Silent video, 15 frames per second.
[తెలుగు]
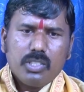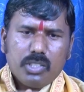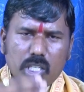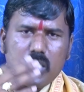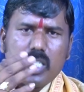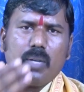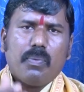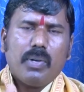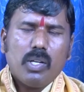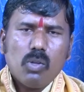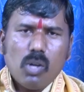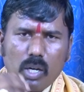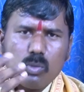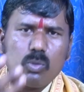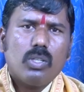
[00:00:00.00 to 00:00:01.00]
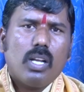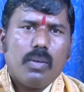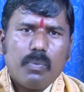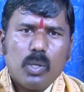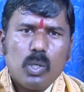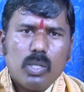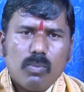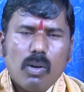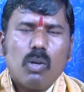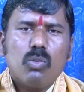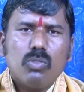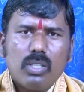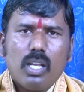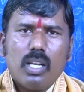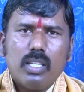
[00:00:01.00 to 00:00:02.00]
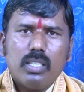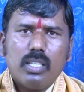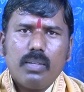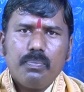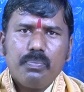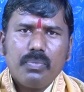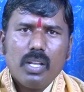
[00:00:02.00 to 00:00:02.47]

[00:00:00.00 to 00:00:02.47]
చేసే పనులు అనుకున్న పనులు బాగుందా లేదా